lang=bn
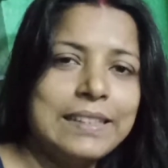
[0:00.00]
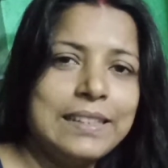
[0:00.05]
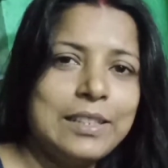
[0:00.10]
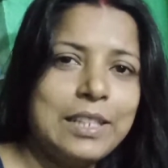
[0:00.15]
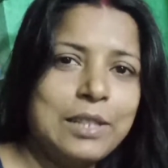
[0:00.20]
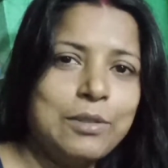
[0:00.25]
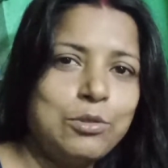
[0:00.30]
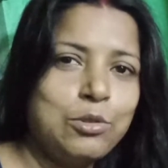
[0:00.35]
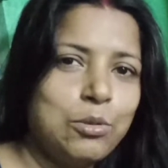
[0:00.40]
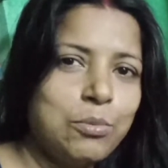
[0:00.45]

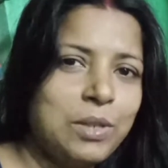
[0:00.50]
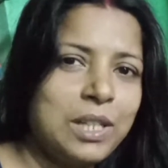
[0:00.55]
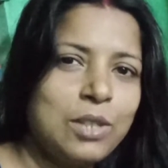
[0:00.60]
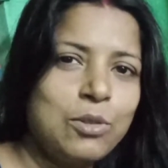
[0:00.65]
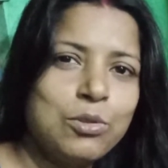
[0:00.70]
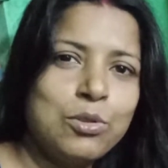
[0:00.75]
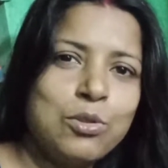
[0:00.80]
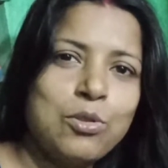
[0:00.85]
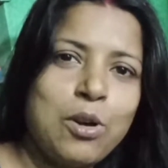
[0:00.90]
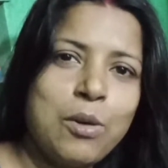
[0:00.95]
কেউ তোমরা
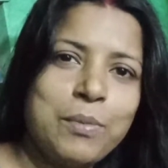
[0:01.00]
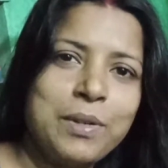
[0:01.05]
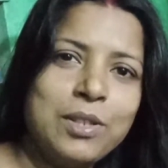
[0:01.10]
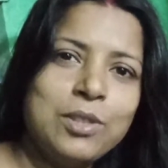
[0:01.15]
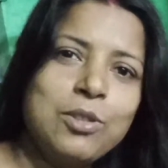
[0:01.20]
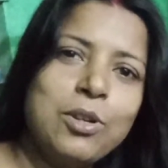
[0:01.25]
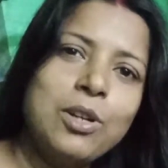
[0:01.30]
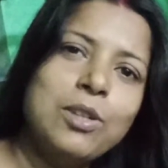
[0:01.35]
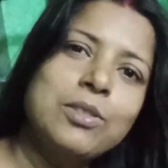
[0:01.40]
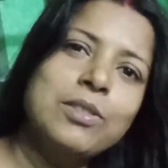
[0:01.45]
কোনো
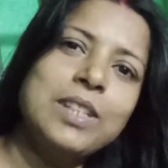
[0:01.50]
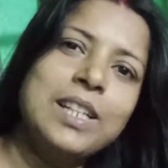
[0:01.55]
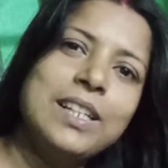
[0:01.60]
কমেন্ট করো